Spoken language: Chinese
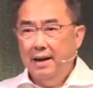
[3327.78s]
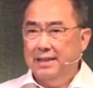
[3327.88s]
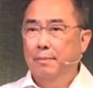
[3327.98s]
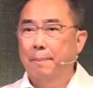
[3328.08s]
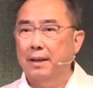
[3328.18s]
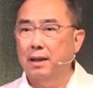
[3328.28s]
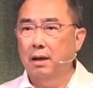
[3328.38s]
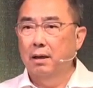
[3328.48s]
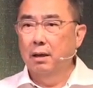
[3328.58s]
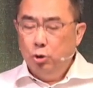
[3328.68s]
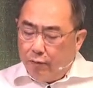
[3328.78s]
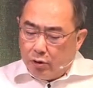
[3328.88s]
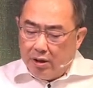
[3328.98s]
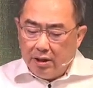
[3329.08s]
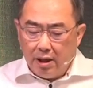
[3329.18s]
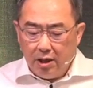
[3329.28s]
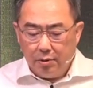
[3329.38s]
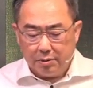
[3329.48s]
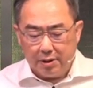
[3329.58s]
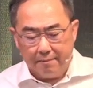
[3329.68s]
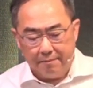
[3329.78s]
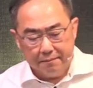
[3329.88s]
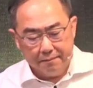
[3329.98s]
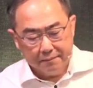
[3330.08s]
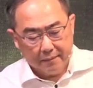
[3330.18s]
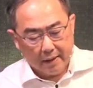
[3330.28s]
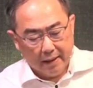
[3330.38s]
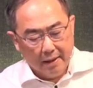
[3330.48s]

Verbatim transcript: 得这么厉害，你怎么办呢？你就发觉你能力有限。